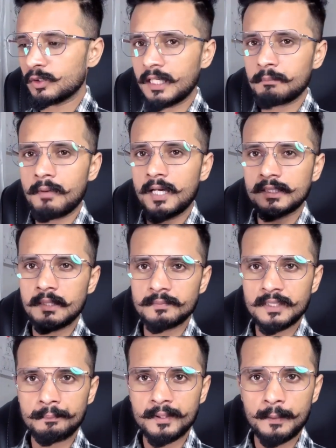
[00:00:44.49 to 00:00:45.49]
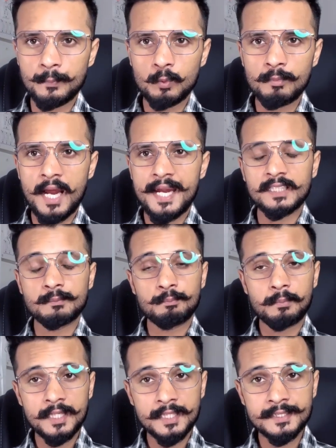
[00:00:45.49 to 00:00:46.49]
उसके माध्यम से आप क्रिप्टो में आए हैं तो
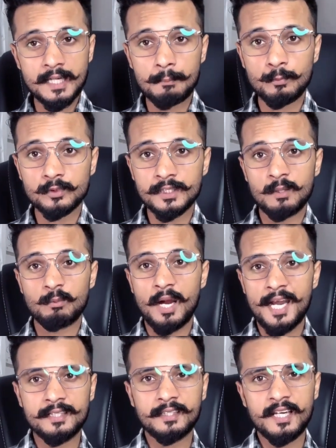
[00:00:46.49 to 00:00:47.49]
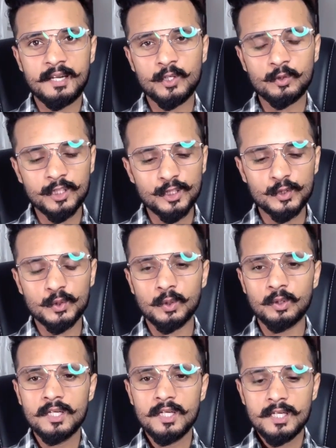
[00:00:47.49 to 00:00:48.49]
प्लीज़ आप उसे अवॉइड करें क्योंकि दोस्तों